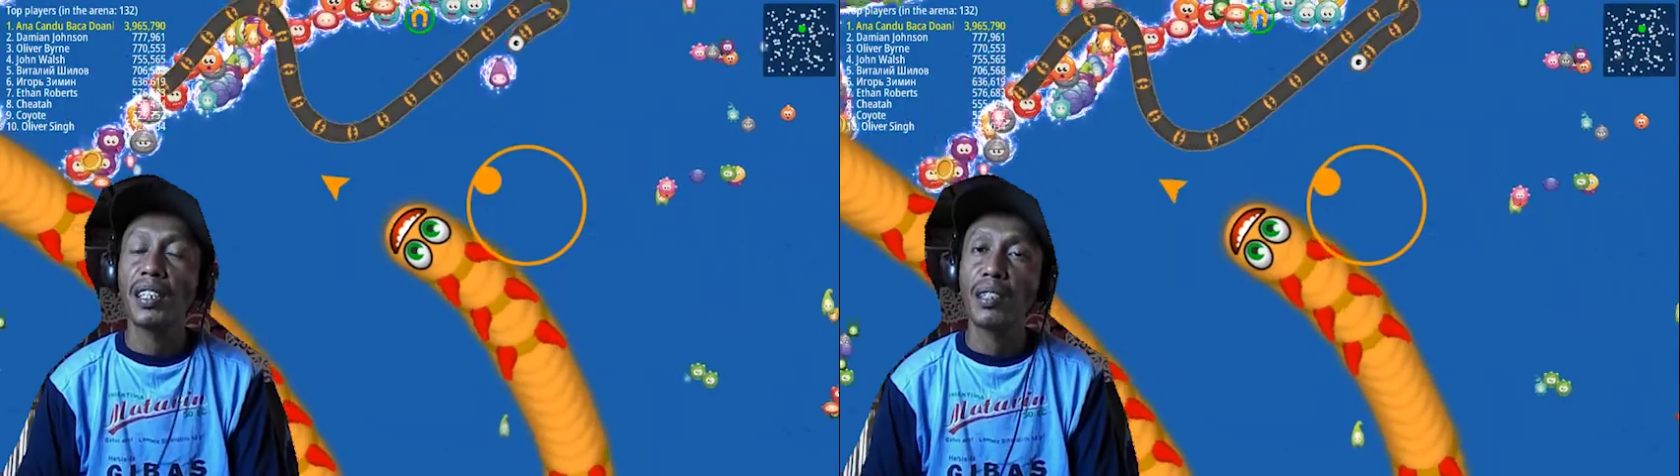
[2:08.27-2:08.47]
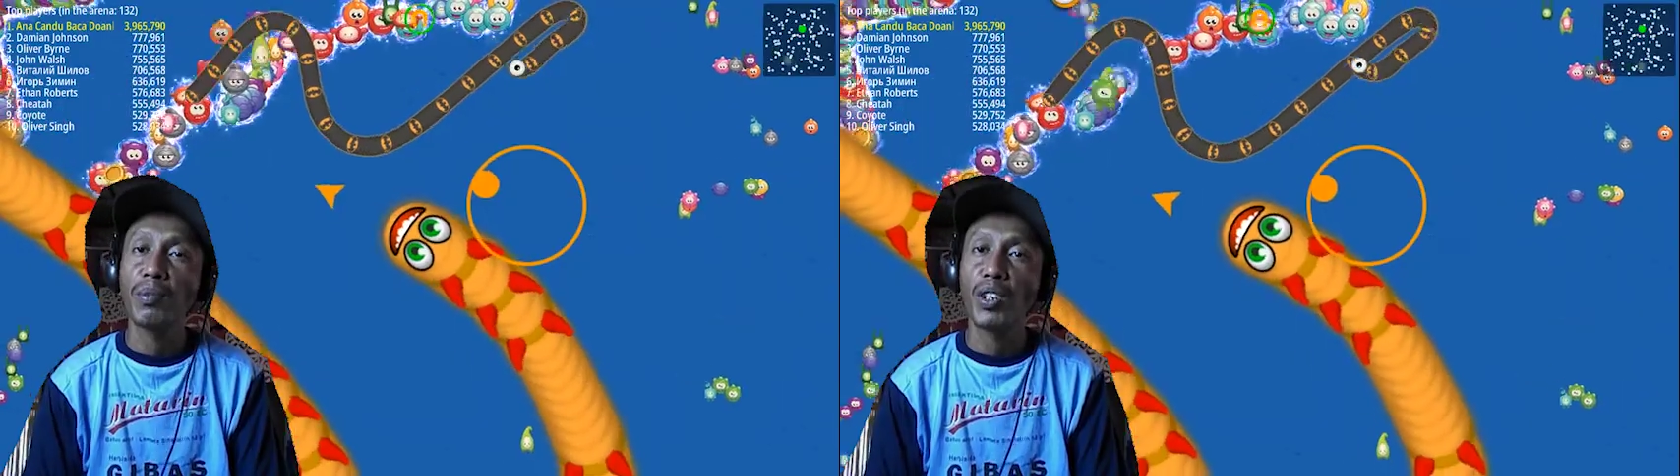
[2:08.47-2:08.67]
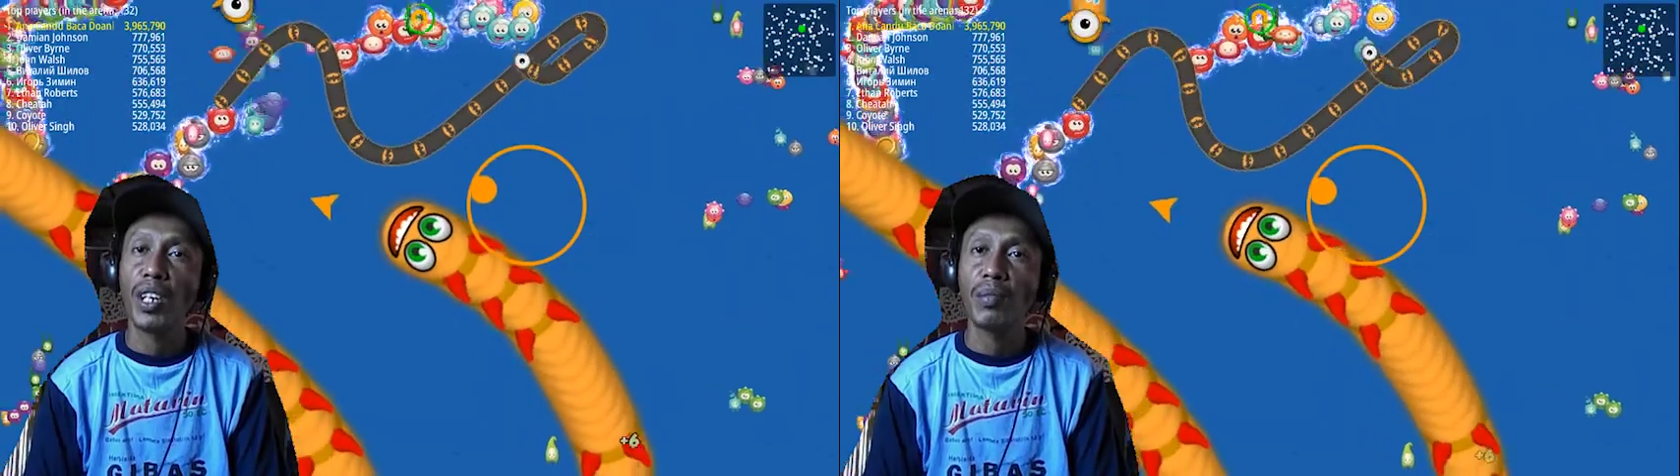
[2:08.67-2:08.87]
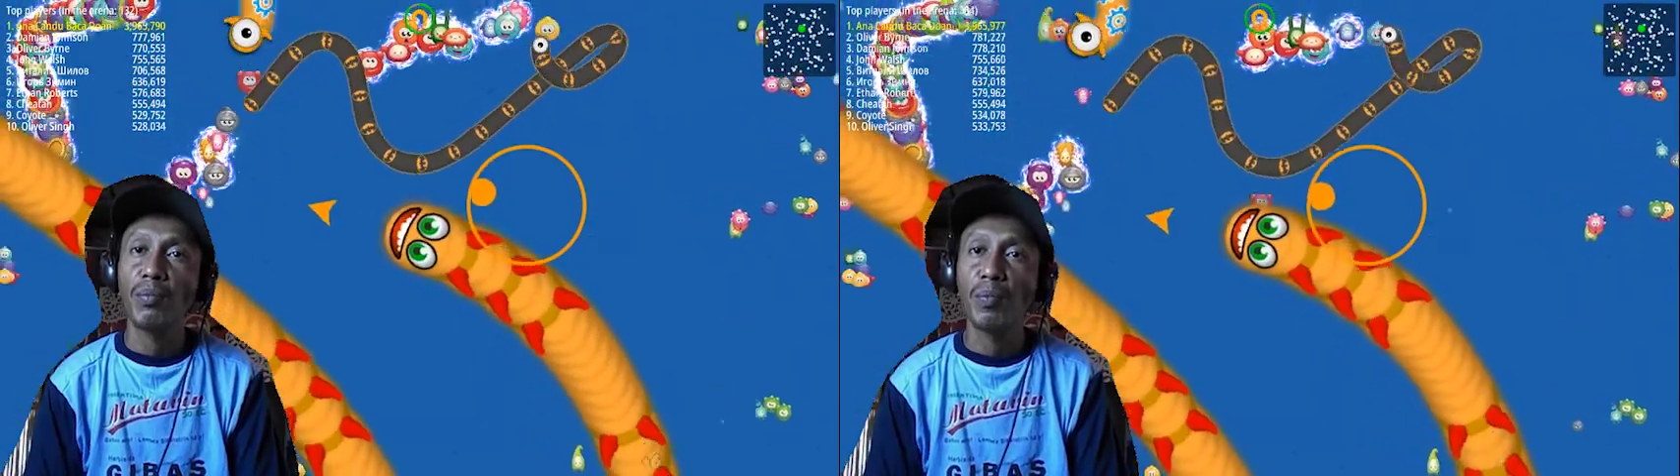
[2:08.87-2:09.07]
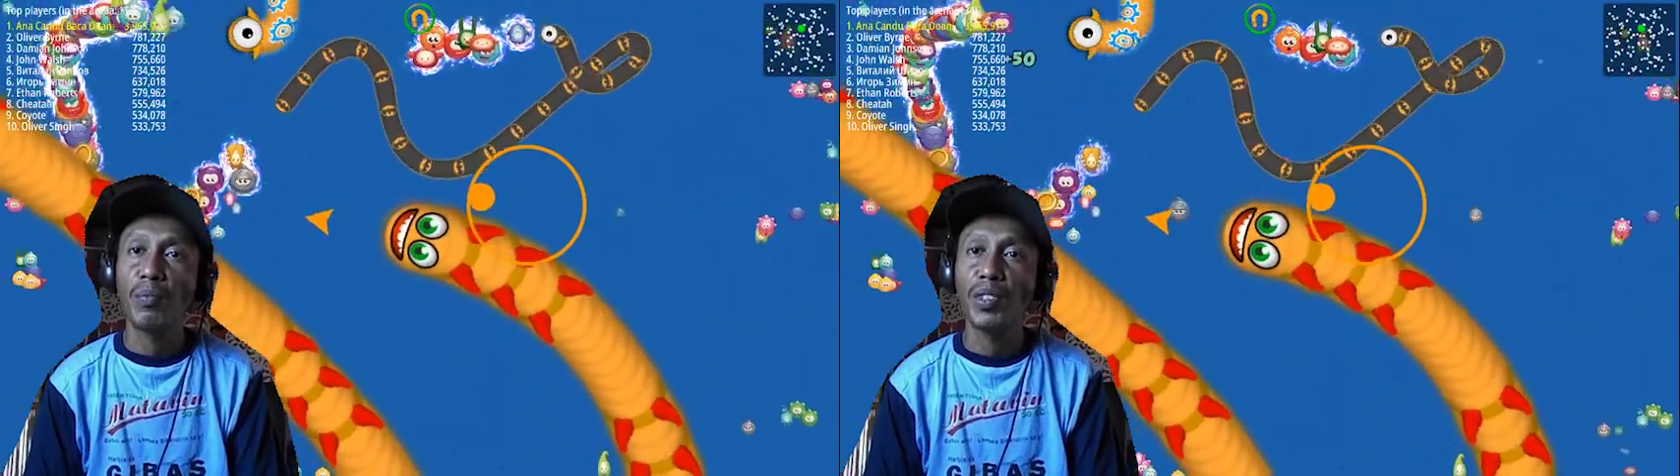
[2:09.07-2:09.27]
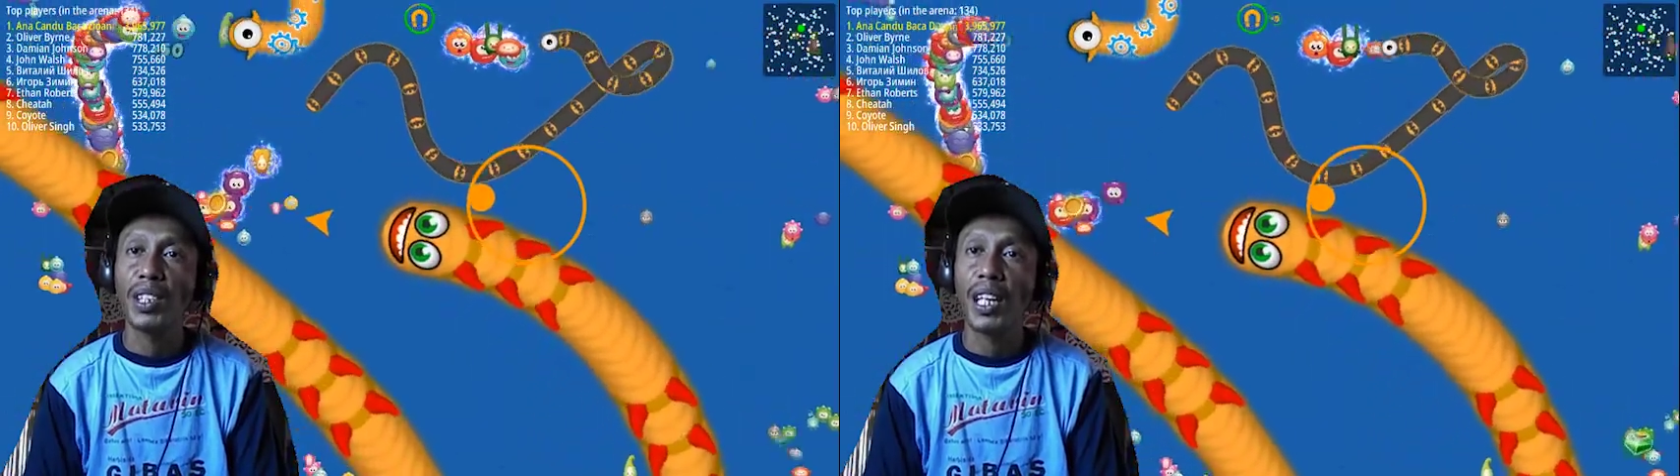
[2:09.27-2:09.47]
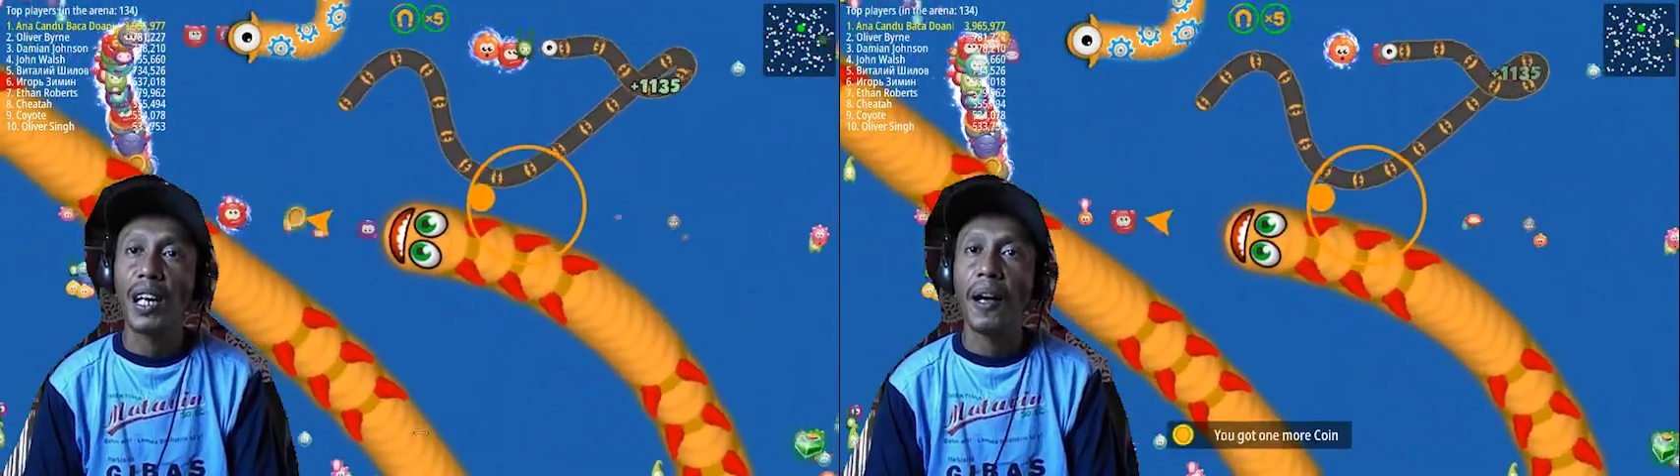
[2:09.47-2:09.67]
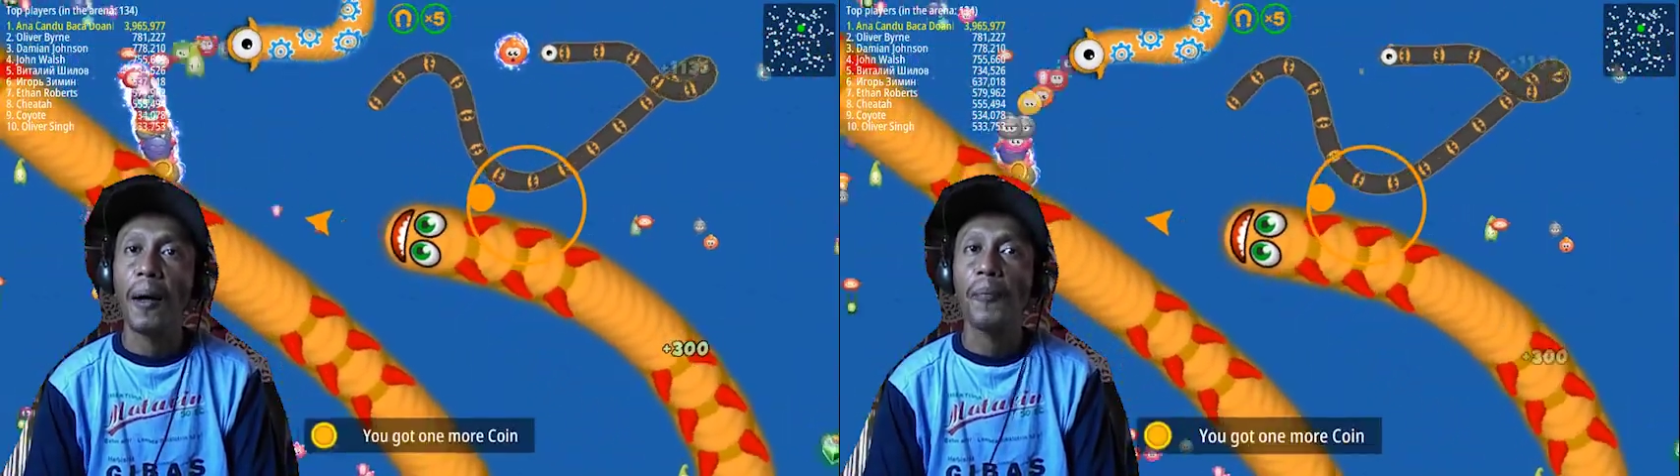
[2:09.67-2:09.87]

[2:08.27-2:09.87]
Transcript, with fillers: dashboard AdMob pun hilang.